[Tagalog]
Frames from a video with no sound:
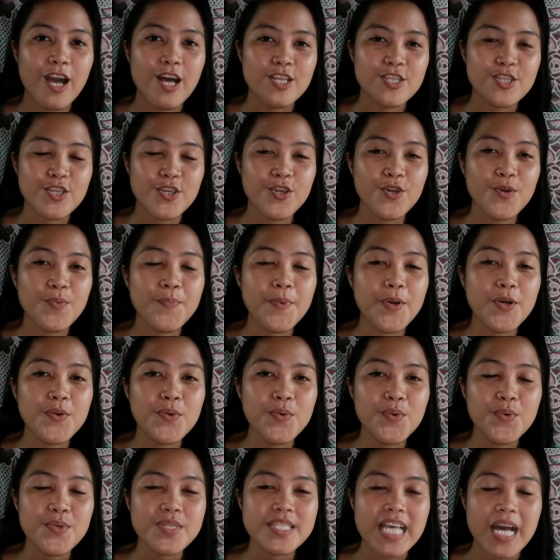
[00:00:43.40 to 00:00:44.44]
So, yung
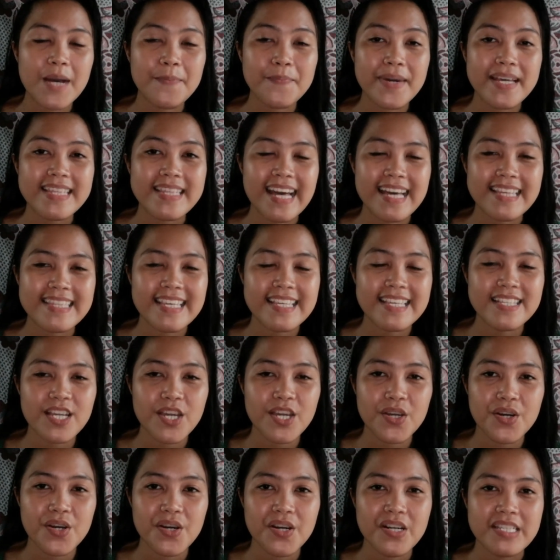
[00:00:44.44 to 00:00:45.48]
pag-uusapan natin
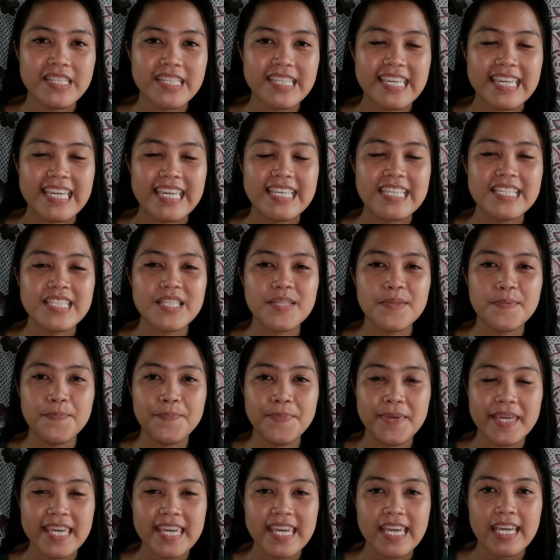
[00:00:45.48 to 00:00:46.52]
ngayon is
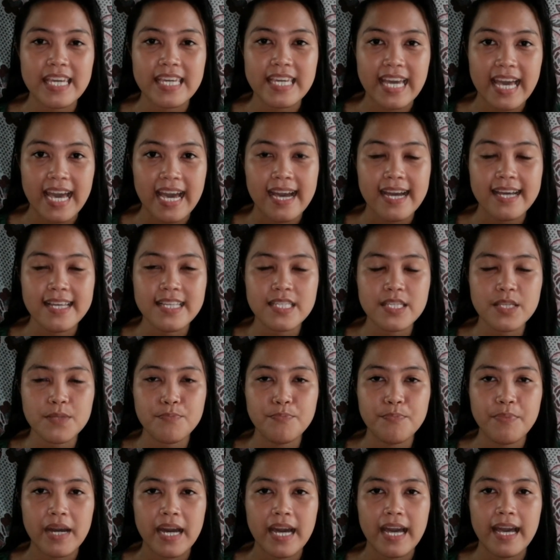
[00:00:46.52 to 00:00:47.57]
being asked
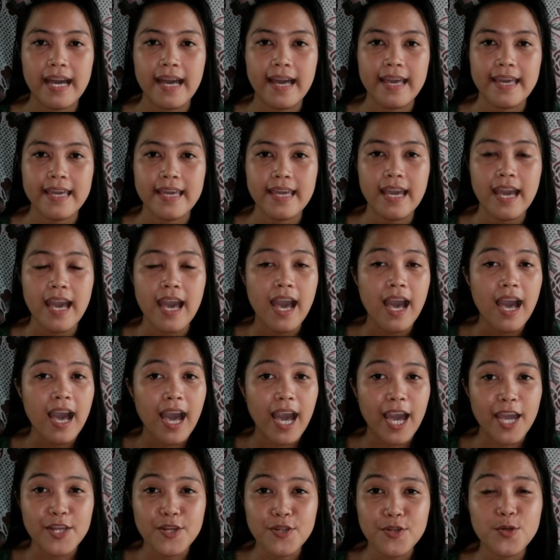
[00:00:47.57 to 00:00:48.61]
by,
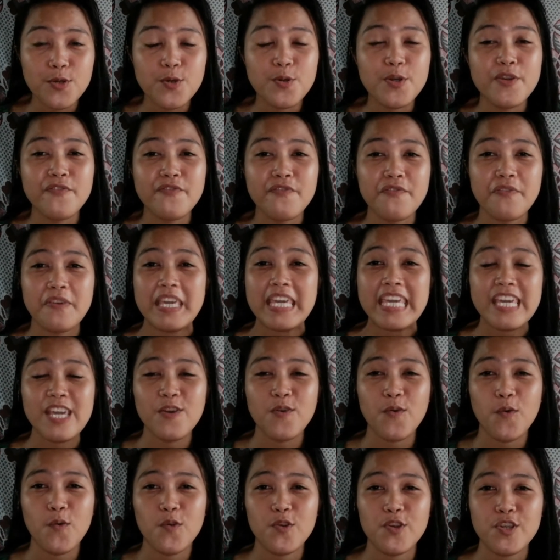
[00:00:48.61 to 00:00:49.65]
I don't know if he
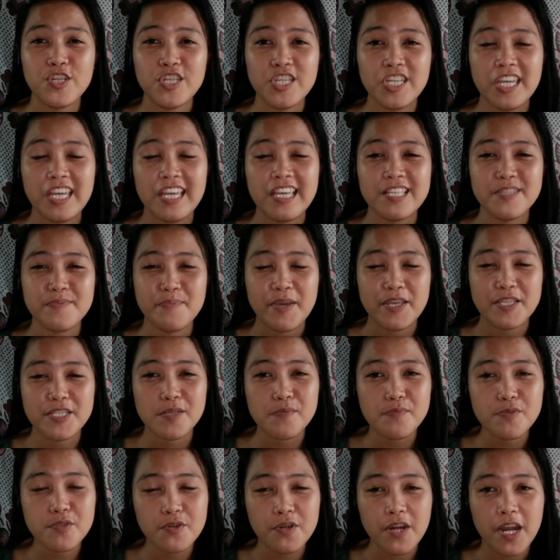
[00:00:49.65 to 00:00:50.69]
or she is my
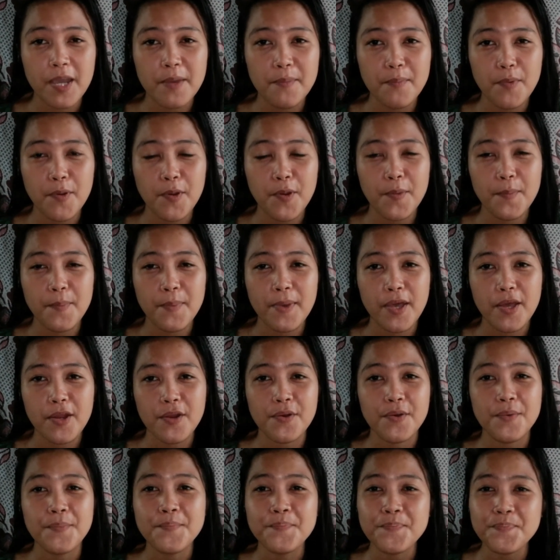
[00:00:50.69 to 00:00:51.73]
subscriber, pero
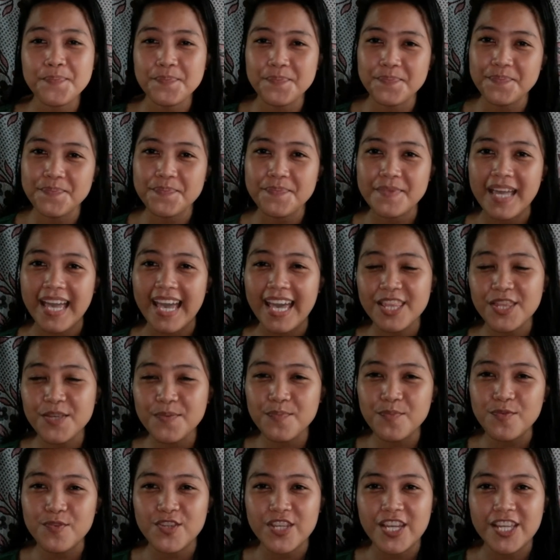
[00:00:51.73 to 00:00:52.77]
eto
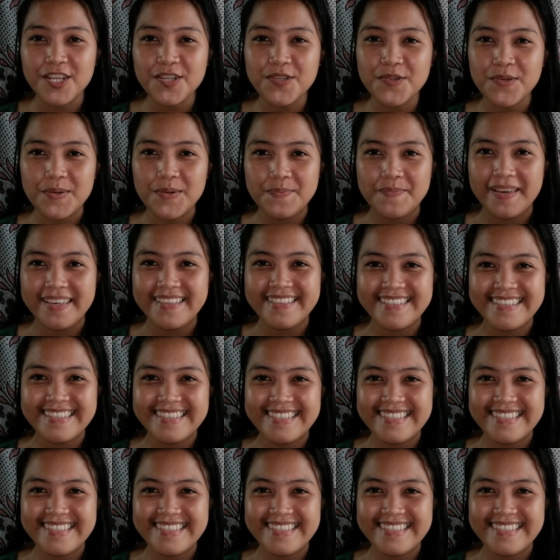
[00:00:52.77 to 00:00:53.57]
po siya nag-comment.